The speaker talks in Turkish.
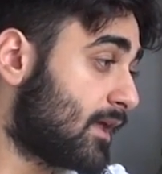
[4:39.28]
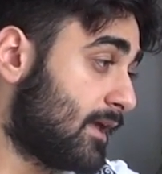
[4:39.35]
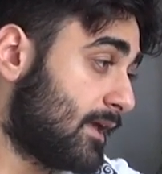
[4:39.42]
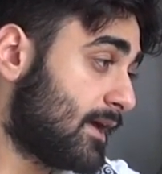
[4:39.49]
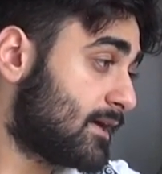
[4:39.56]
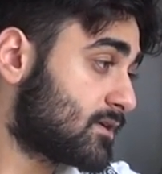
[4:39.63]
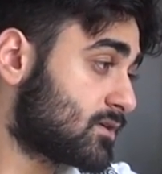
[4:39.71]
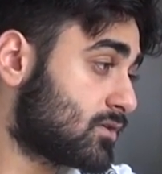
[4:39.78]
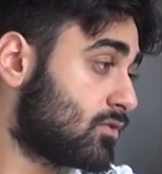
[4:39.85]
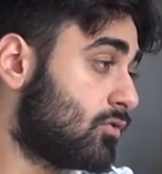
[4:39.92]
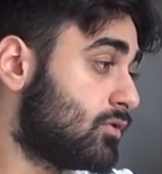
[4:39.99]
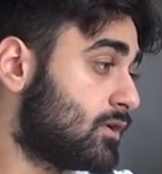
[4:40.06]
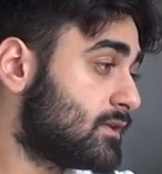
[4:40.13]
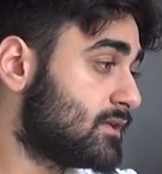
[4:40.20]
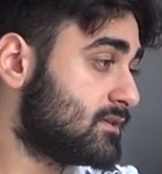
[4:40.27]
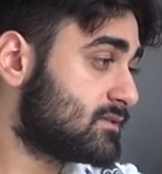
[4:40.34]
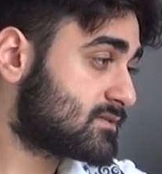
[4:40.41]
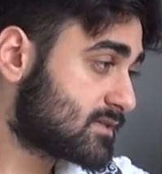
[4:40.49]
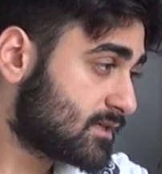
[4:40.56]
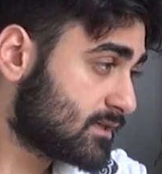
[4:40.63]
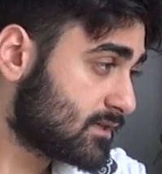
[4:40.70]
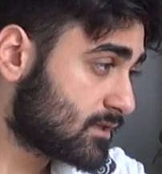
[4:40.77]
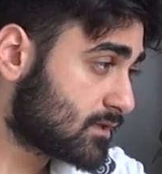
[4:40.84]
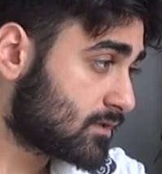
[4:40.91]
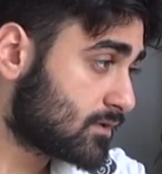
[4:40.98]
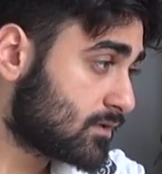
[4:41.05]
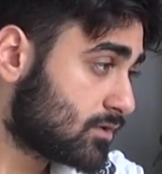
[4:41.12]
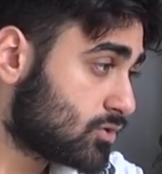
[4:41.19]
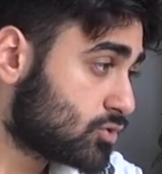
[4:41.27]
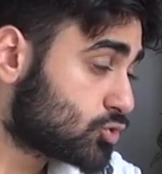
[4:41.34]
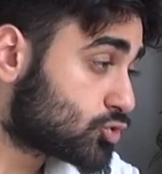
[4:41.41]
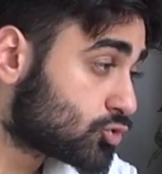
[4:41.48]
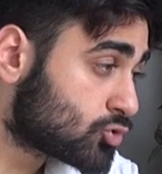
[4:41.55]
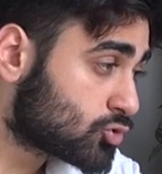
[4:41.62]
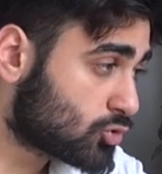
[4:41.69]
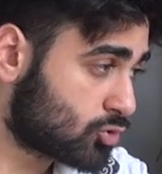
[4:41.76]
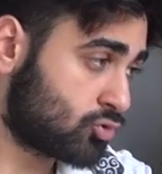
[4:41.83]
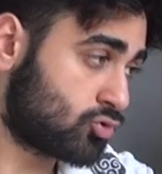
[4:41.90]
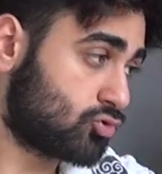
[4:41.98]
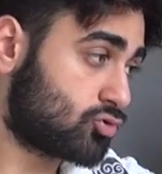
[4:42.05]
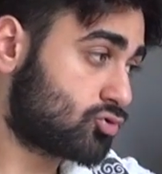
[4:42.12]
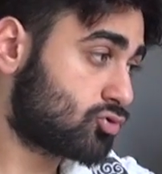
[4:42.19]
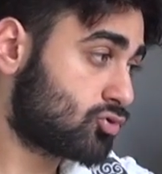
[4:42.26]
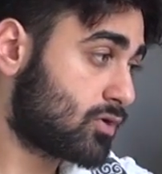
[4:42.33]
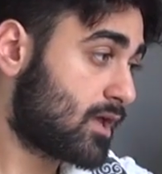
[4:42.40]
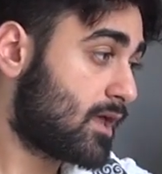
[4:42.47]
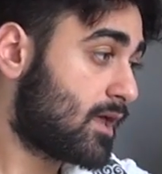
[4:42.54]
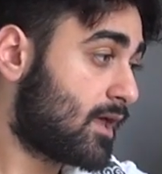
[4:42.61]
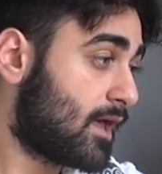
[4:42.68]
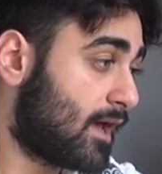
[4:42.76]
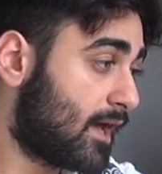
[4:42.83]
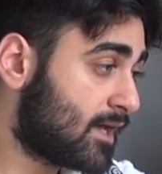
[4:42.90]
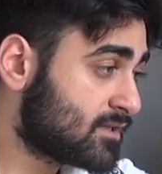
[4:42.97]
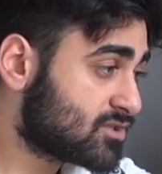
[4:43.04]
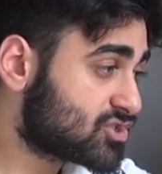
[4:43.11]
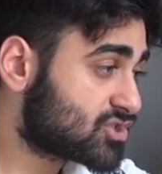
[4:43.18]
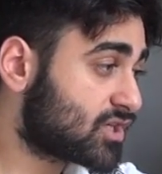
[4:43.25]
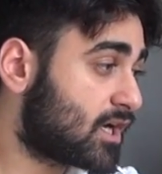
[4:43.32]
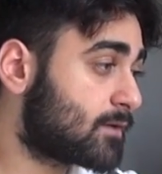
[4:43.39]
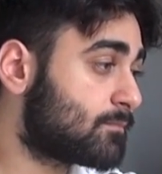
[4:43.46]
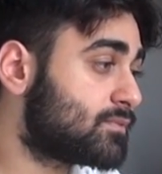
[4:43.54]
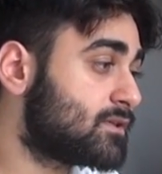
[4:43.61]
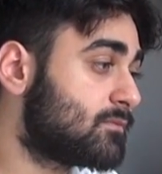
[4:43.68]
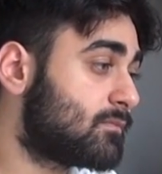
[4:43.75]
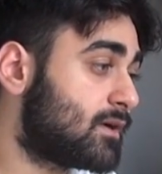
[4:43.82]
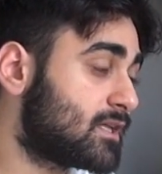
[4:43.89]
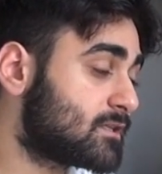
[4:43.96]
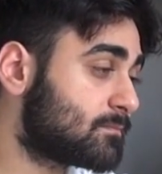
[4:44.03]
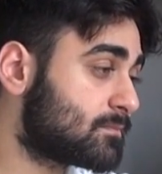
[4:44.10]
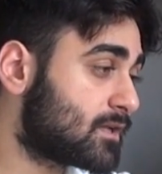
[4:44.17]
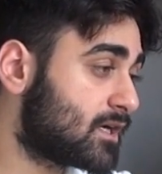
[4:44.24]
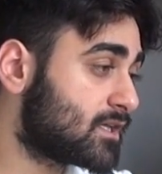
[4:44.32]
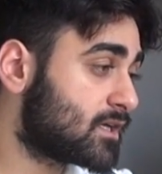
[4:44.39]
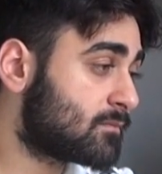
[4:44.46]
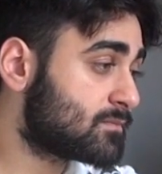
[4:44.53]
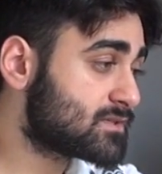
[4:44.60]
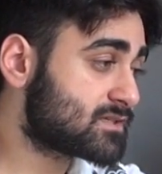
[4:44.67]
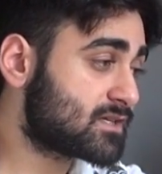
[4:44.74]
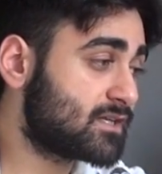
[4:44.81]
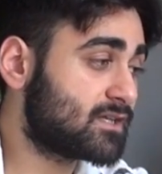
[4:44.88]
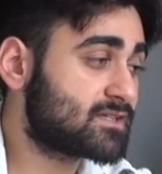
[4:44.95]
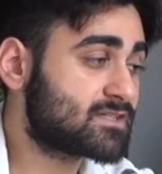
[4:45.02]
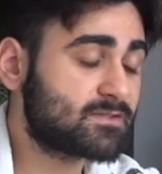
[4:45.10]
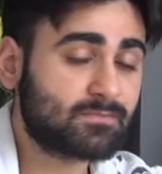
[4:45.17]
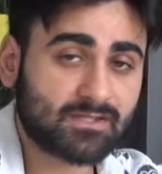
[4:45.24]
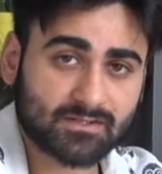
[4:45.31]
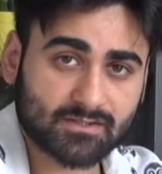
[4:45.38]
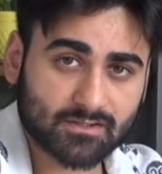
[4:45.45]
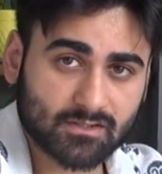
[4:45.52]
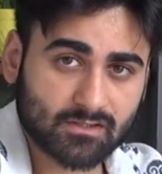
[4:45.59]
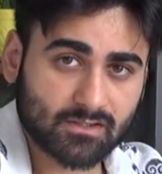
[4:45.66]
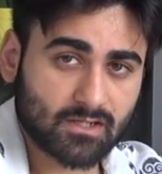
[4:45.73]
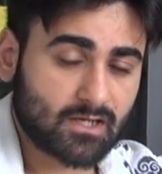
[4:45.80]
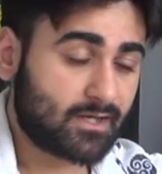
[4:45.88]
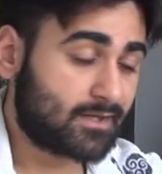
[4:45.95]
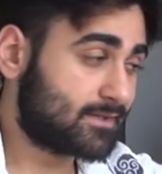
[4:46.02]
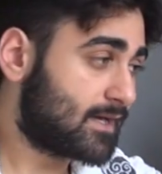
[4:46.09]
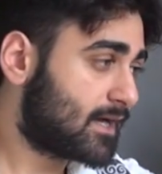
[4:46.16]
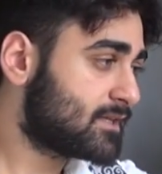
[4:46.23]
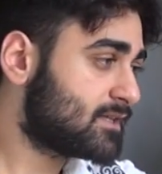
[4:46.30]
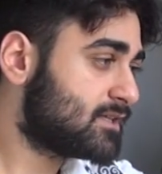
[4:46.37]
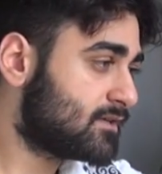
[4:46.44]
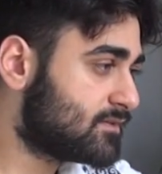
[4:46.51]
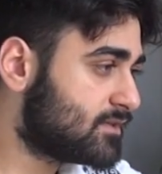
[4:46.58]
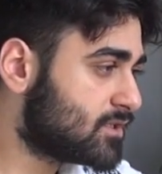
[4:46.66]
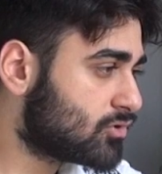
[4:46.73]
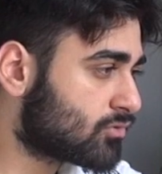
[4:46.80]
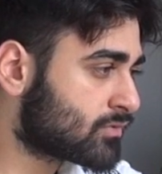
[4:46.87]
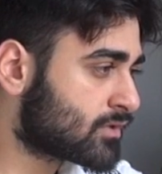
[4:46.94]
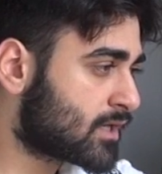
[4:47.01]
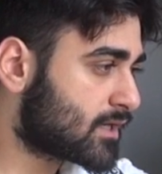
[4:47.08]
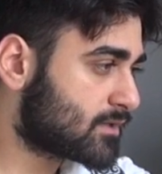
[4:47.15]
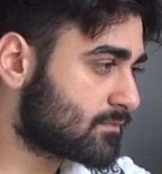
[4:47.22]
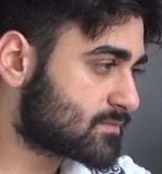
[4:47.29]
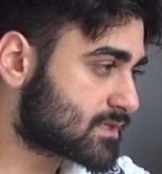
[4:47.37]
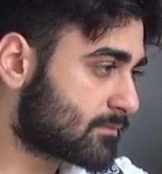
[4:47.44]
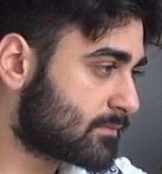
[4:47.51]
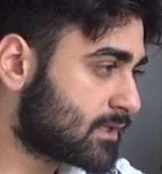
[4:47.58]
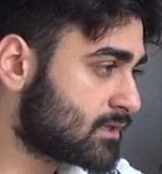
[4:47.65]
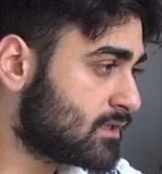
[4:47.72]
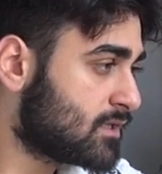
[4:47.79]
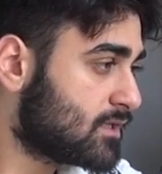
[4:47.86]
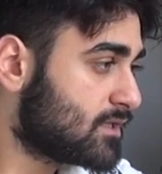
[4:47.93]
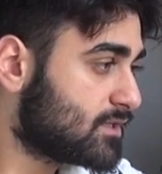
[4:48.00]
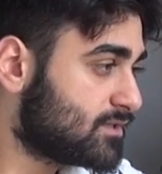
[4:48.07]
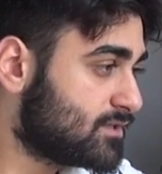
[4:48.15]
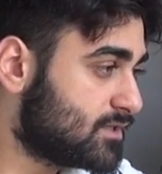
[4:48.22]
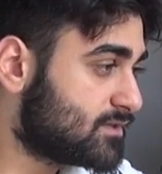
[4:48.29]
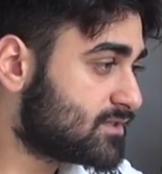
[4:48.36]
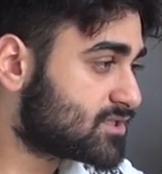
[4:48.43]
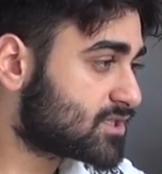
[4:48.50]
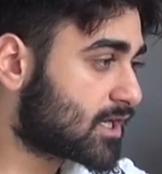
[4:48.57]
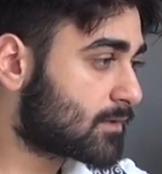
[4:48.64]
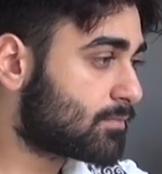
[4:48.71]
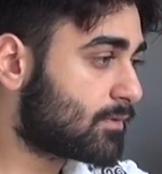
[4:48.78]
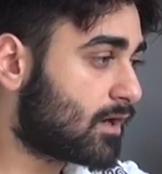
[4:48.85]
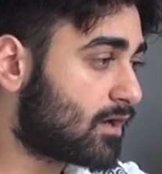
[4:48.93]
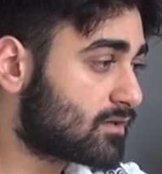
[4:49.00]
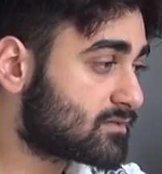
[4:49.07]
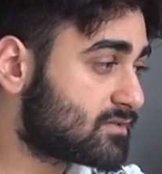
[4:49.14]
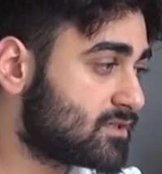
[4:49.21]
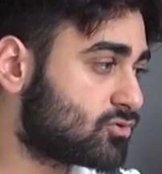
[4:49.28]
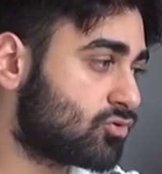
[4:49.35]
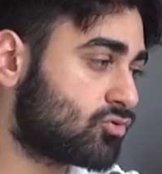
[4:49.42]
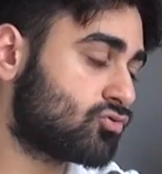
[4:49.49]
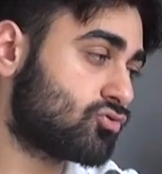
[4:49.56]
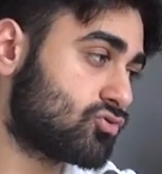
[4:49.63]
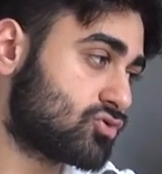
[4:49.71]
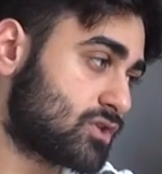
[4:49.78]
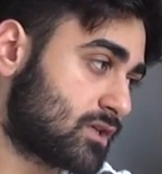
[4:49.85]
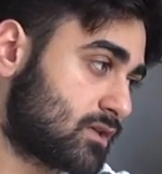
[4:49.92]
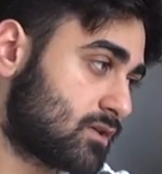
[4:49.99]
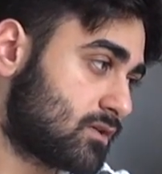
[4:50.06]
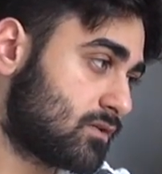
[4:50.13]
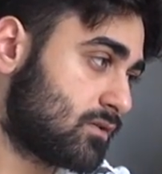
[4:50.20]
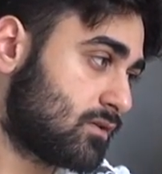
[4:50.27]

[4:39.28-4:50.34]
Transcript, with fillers: Eğer öyle değilse şunu döndür. n çarpı multiply numbers n eksi 1. Yani 7'yi gönderdiğim zaman 7 çarpı 6'yı döndürecek.